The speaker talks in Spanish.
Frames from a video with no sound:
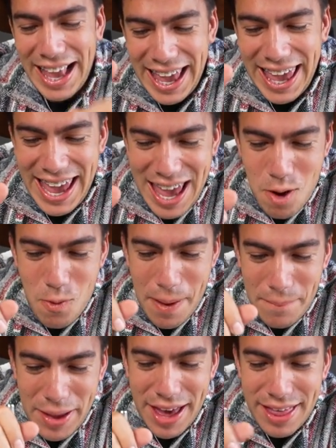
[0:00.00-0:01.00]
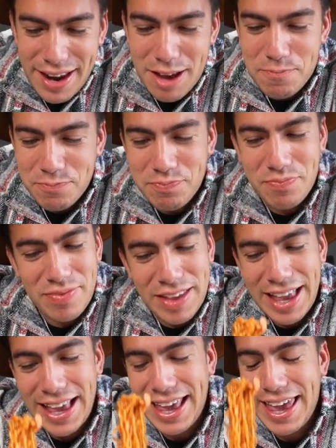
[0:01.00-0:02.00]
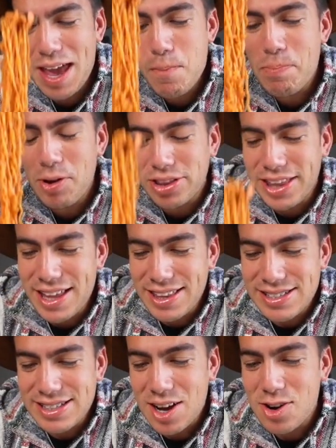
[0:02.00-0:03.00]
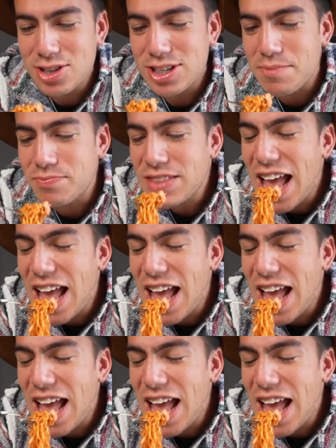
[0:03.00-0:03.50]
¡Qué hijo de madre! ¡Qué potente esta cosa!